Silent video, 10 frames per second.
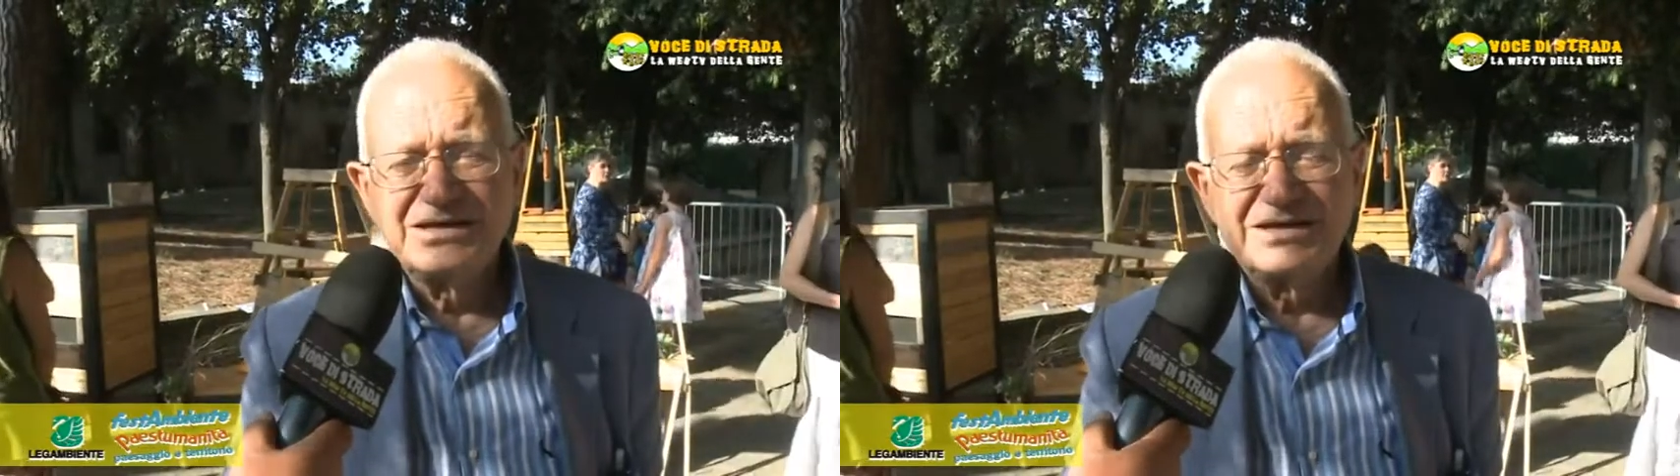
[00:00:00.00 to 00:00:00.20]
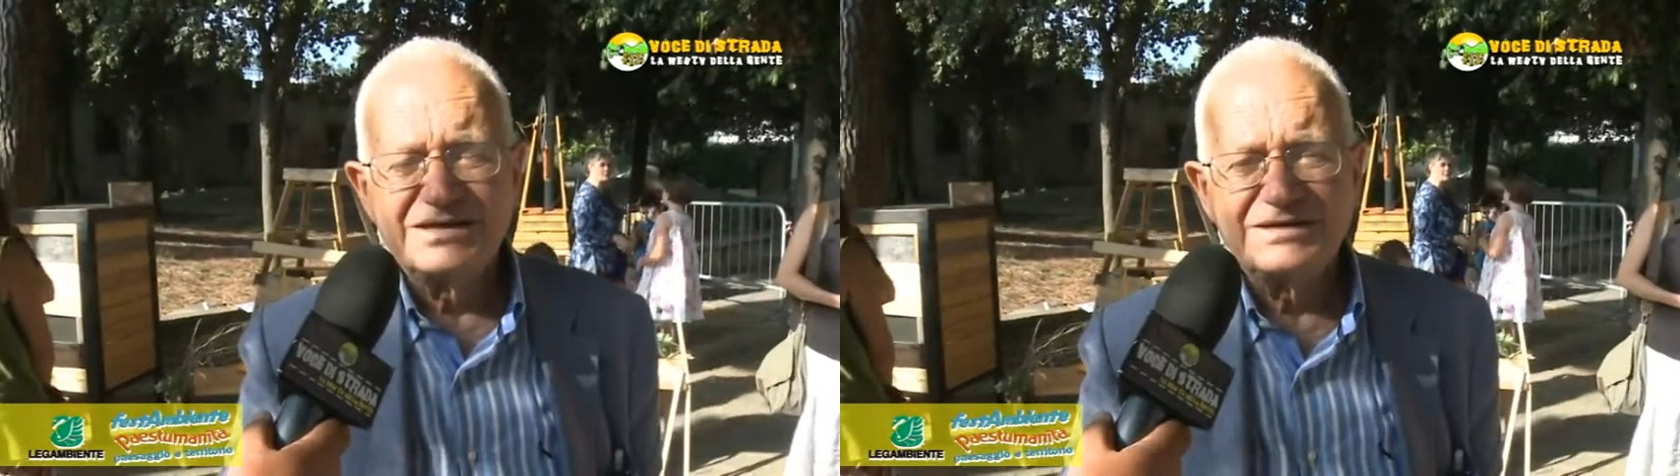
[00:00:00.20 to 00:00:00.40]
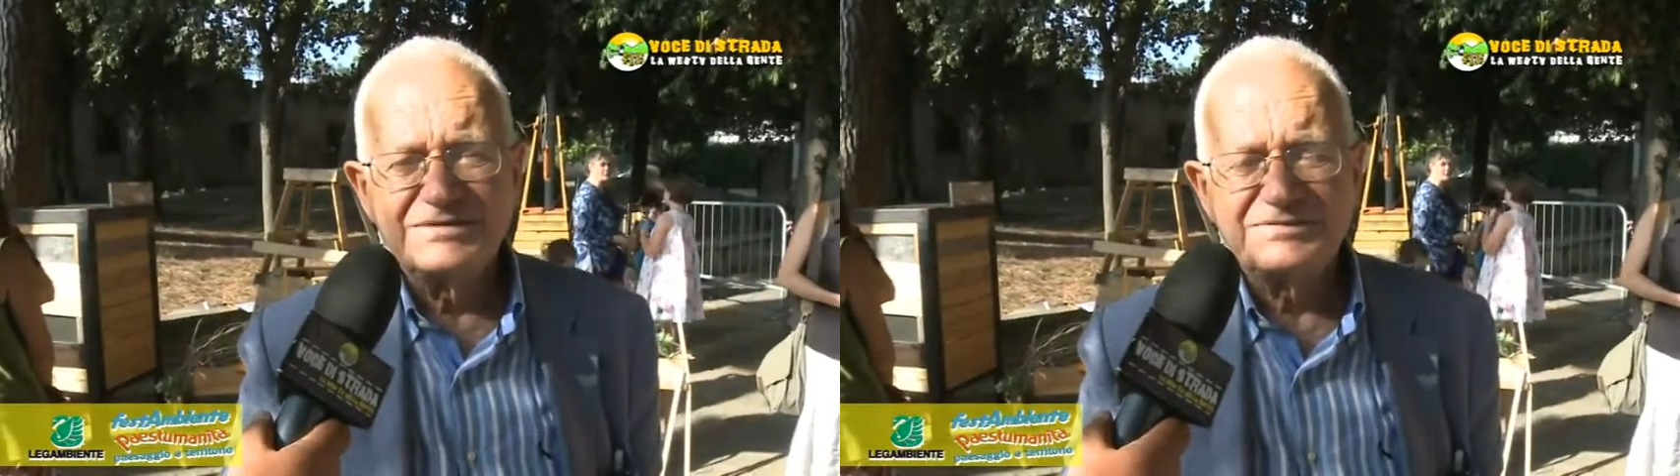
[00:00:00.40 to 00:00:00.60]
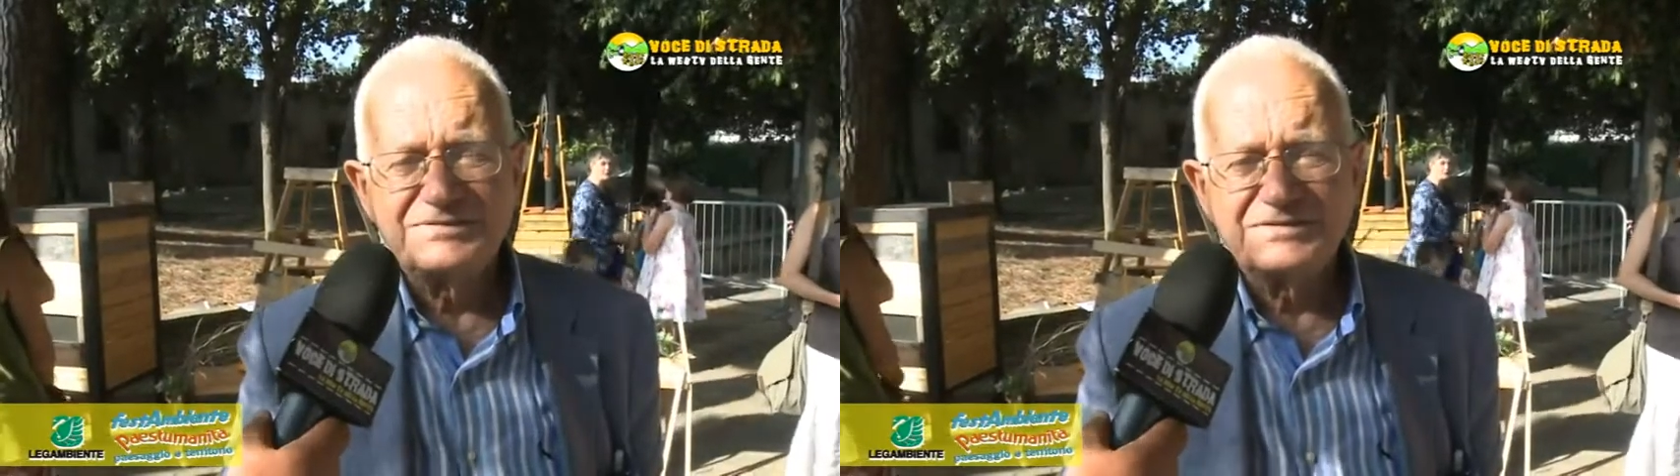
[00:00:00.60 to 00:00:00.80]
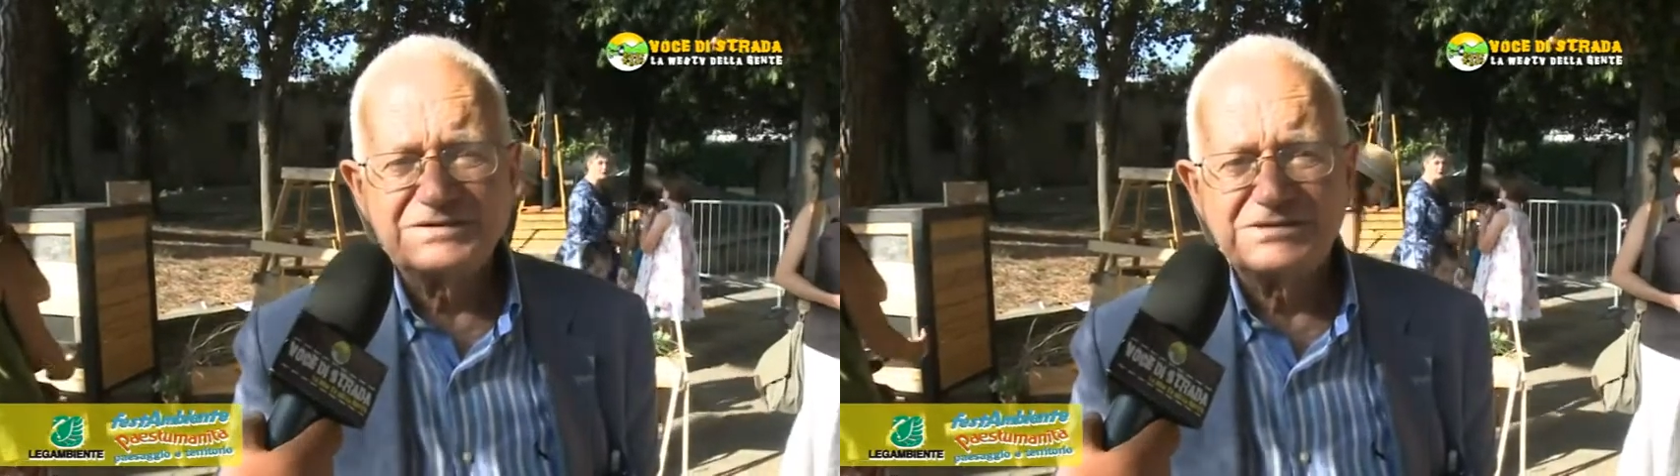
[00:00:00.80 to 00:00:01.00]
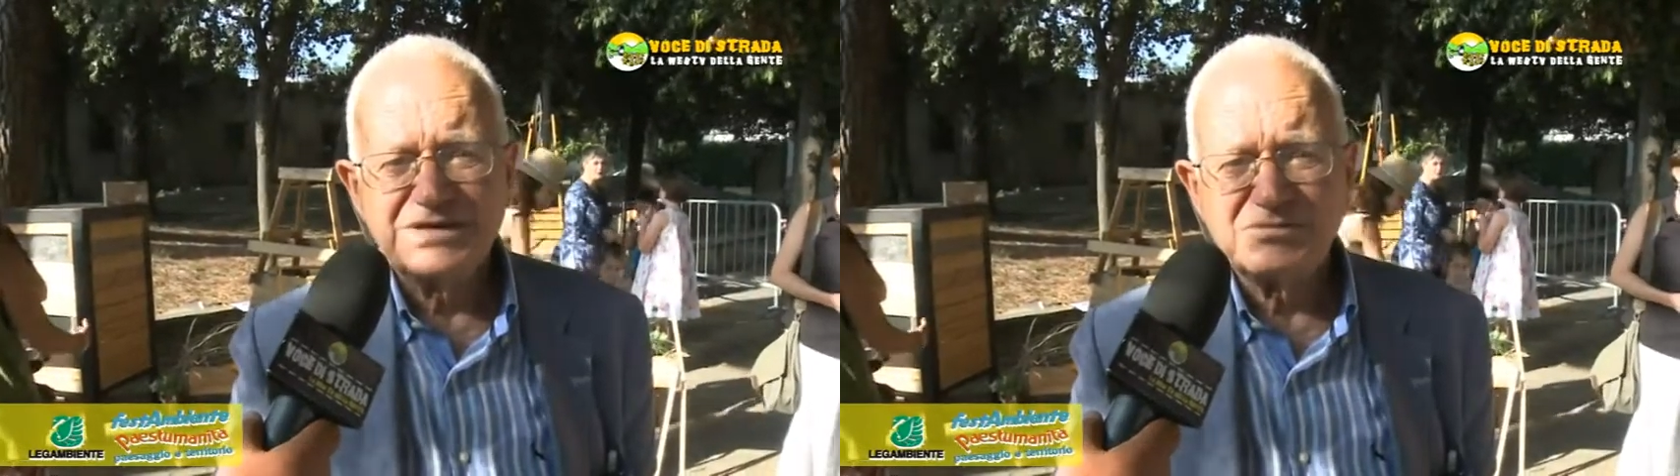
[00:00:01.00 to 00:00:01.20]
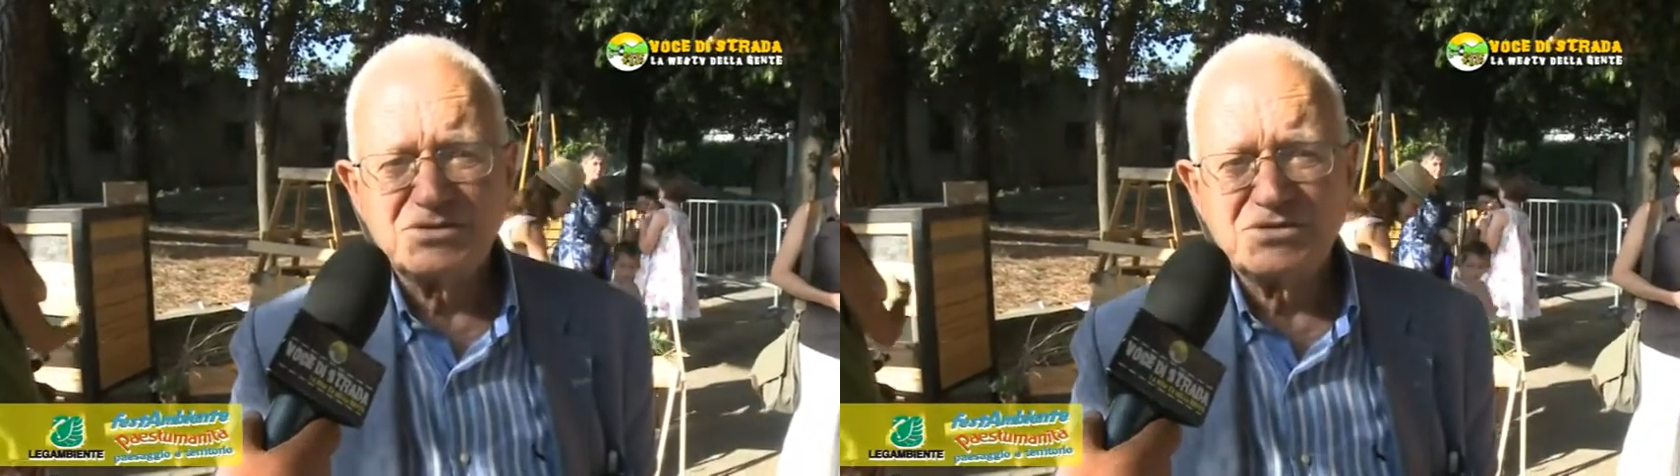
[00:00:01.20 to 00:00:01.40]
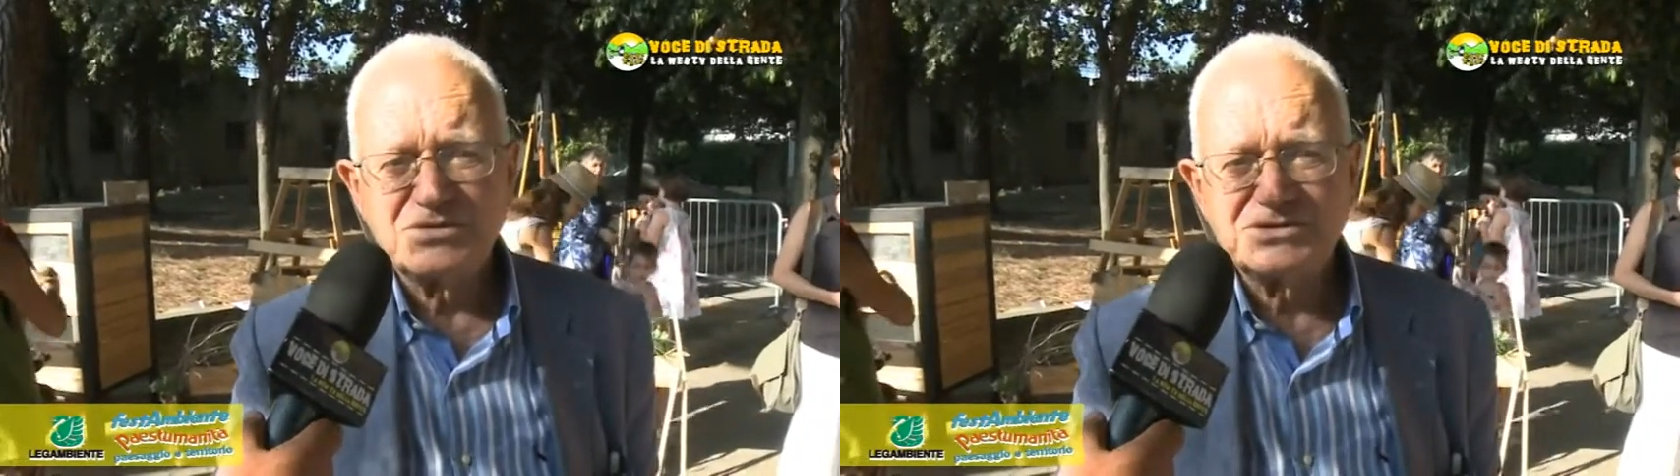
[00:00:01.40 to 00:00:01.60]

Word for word: ehm, siamo,